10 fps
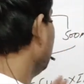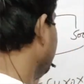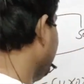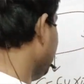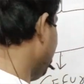
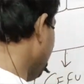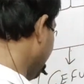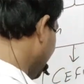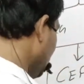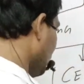ज़्यादातर
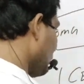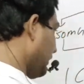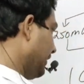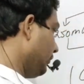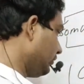इन दोनों का
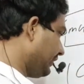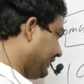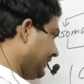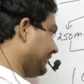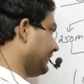ही यूज
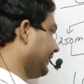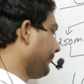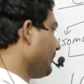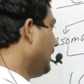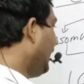किया जाता
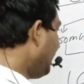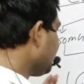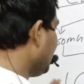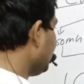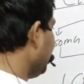है अब
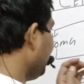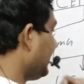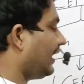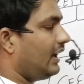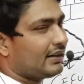समझते हैं भाई
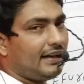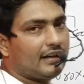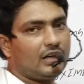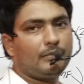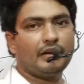कहाँ कहाँ
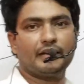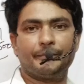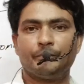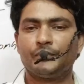काम आएगी